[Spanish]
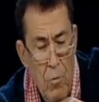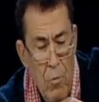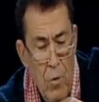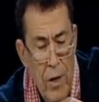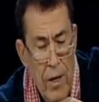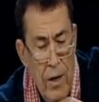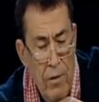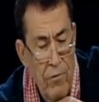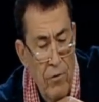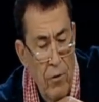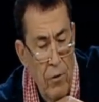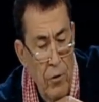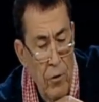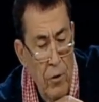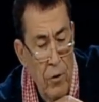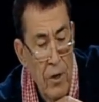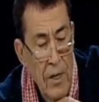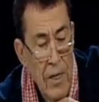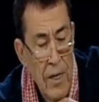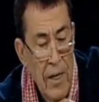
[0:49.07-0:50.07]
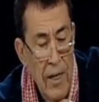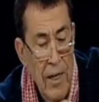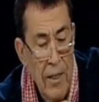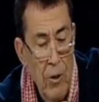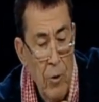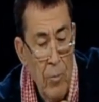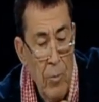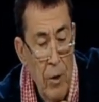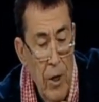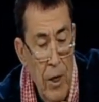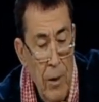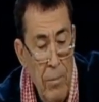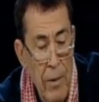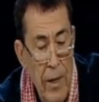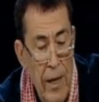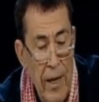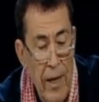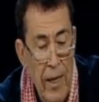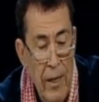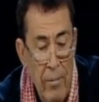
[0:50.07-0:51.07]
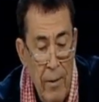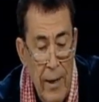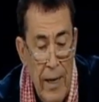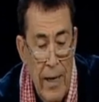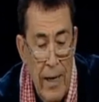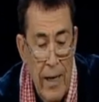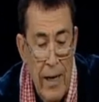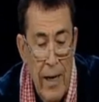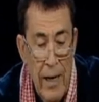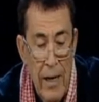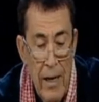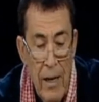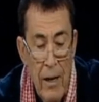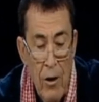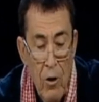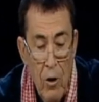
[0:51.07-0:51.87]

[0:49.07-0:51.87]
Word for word: muy a fondo la toponimia ibérica,